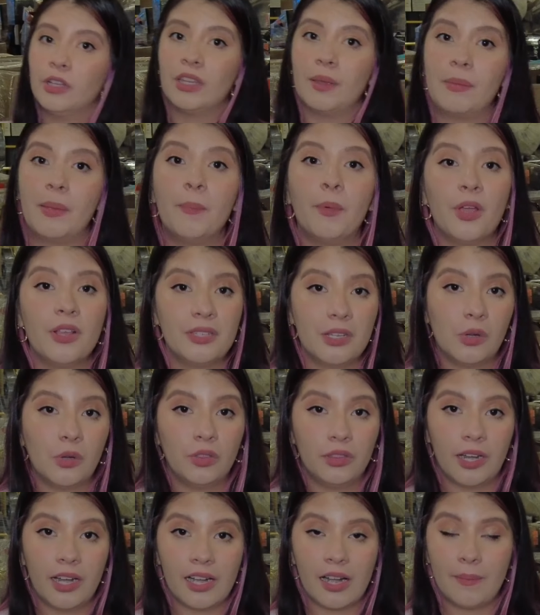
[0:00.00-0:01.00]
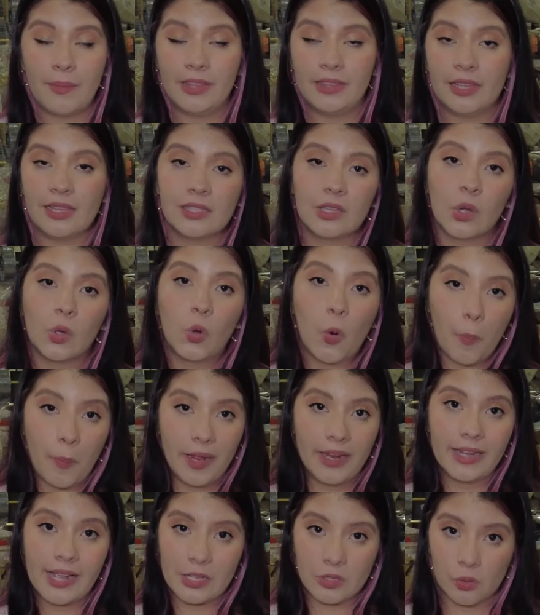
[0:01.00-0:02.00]
pero también puedes encontrar herramientas que
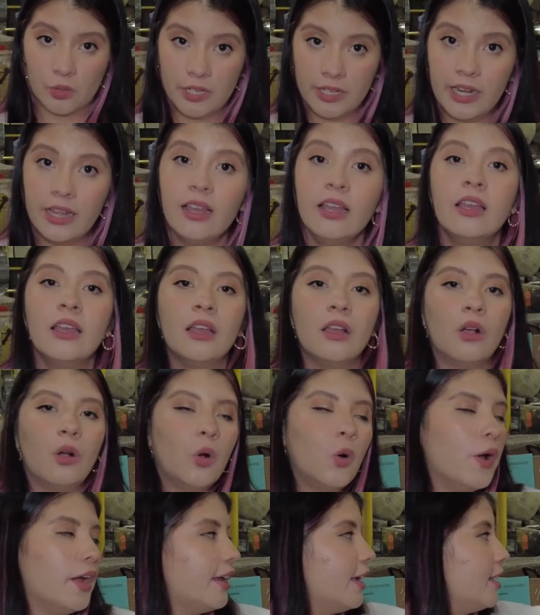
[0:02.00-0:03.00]
ocupen gasolina o